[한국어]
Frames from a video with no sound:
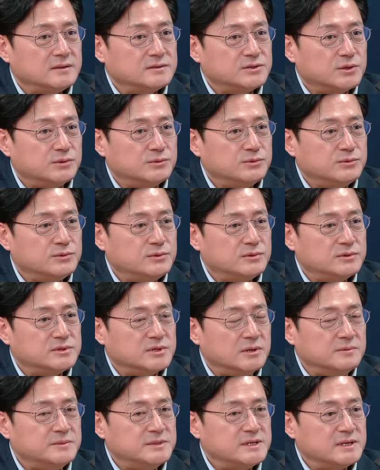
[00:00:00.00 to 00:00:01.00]
저도
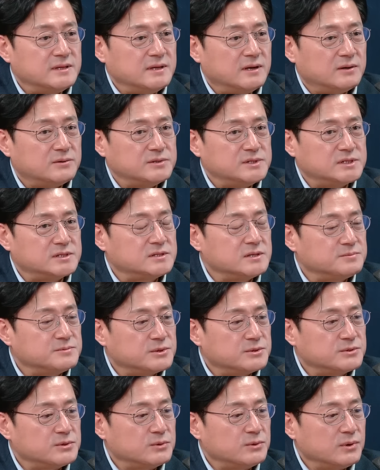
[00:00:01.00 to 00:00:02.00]
젊은 세대하고
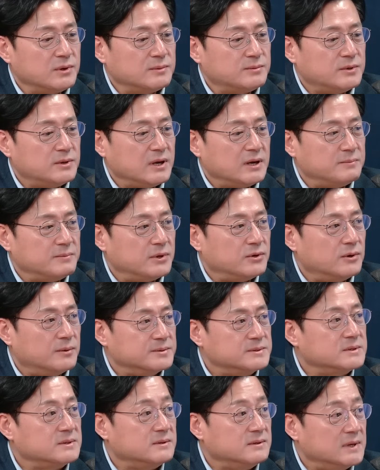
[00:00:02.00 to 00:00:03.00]
직접적으로 소통해 본 기회가 별로
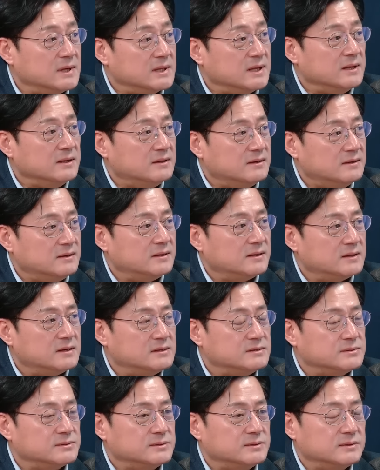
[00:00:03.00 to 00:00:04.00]
없었던 것 같아요. 예.
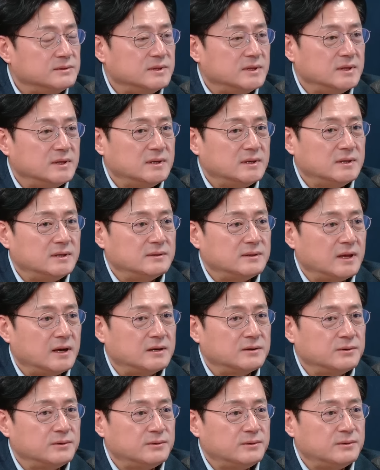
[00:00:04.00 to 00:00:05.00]
그래서 그
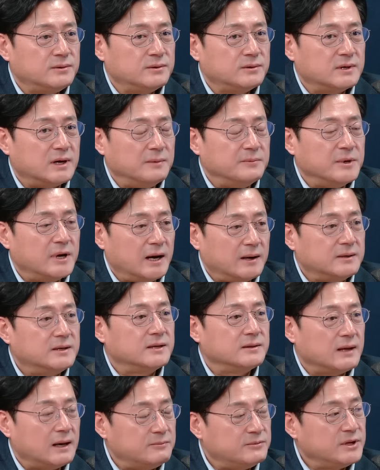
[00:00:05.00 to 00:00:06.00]
대학교를 가면
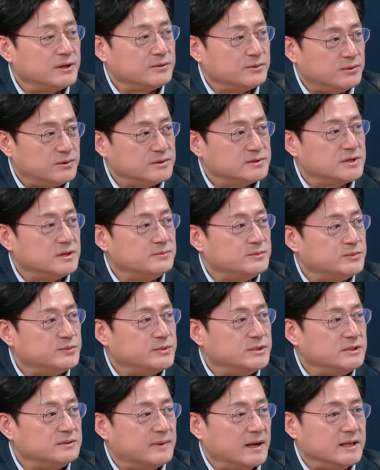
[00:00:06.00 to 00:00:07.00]
아무래도, 젊은
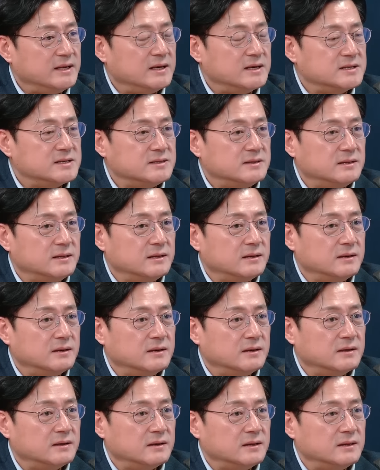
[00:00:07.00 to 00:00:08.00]
분들 많이 계신
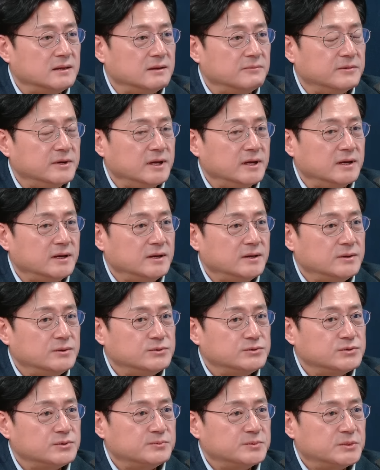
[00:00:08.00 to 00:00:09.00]
데기 때문에
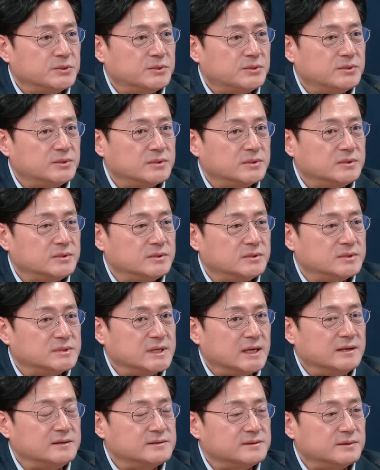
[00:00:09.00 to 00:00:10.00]
좀 더 그
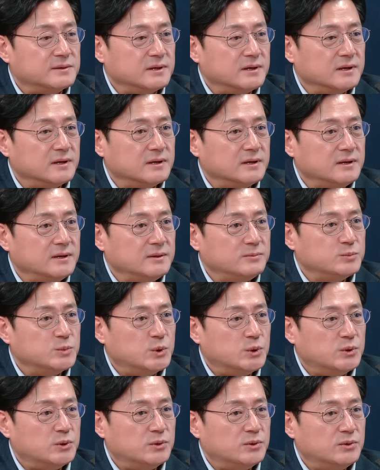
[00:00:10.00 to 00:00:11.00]
자연스럽게
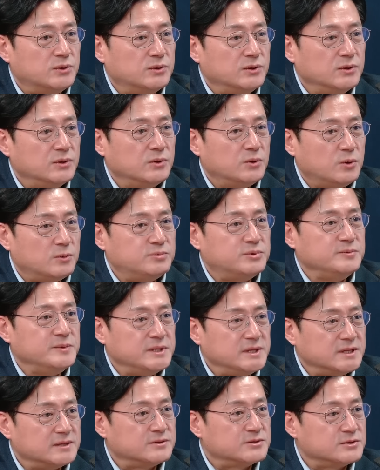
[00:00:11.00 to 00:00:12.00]
뭐 호프
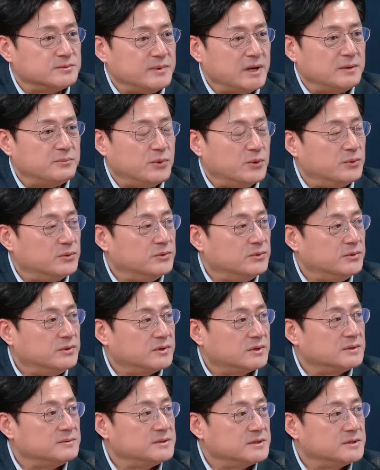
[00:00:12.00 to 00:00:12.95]
미팅도 좀 해보고 음.